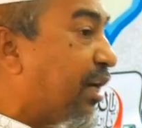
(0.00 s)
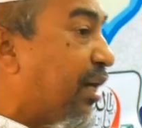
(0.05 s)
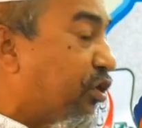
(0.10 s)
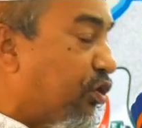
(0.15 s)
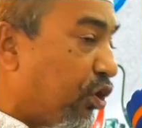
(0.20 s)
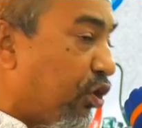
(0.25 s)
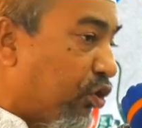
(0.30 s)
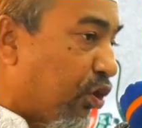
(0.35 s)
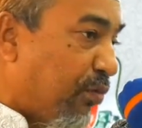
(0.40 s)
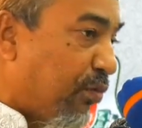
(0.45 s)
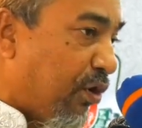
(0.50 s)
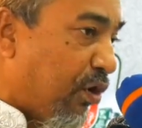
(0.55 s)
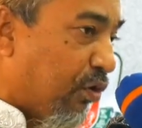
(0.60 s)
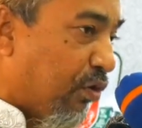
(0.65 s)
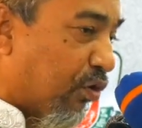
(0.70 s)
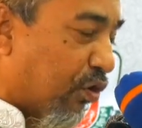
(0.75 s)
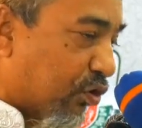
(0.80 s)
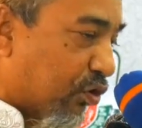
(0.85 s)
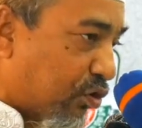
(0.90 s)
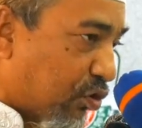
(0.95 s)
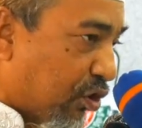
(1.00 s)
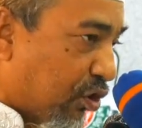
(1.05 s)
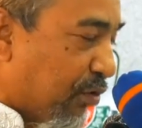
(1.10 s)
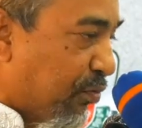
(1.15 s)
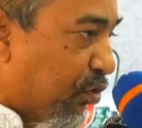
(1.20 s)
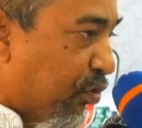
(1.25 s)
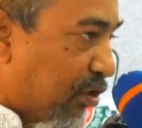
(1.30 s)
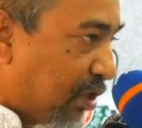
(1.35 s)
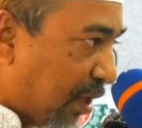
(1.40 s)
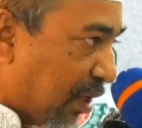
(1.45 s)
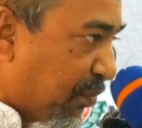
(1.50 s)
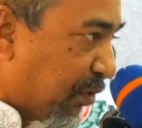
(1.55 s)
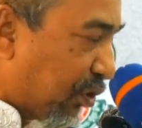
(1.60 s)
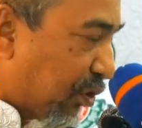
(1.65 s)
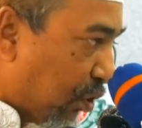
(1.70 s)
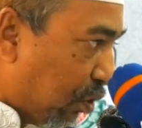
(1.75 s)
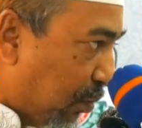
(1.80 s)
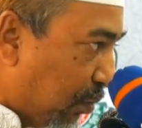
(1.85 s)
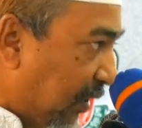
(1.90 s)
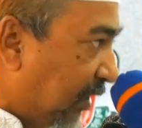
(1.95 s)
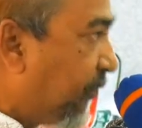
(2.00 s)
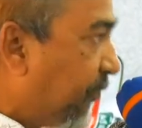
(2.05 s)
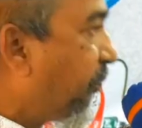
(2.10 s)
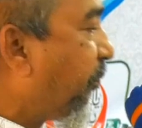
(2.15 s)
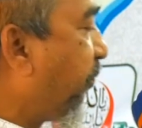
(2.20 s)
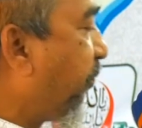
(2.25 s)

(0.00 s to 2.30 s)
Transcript: একশতম ওরস উদযাপিত হবে